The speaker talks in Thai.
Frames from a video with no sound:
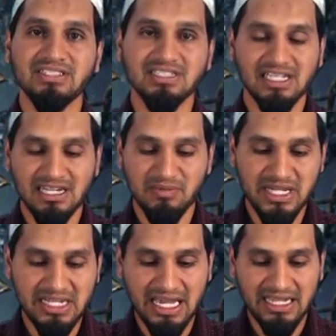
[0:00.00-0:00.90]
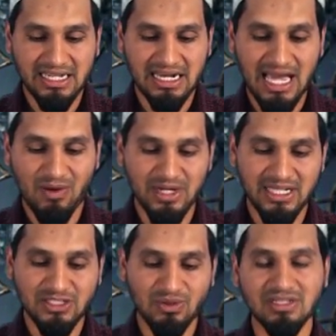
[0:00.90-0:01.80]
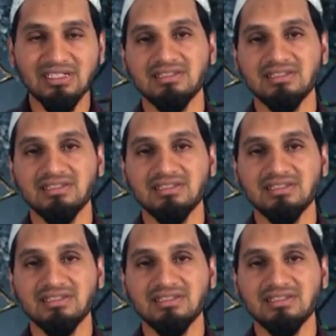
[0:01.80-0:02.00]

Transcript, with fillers: ซึ่งท่านอบีได้กล่าวไว้ในช่วง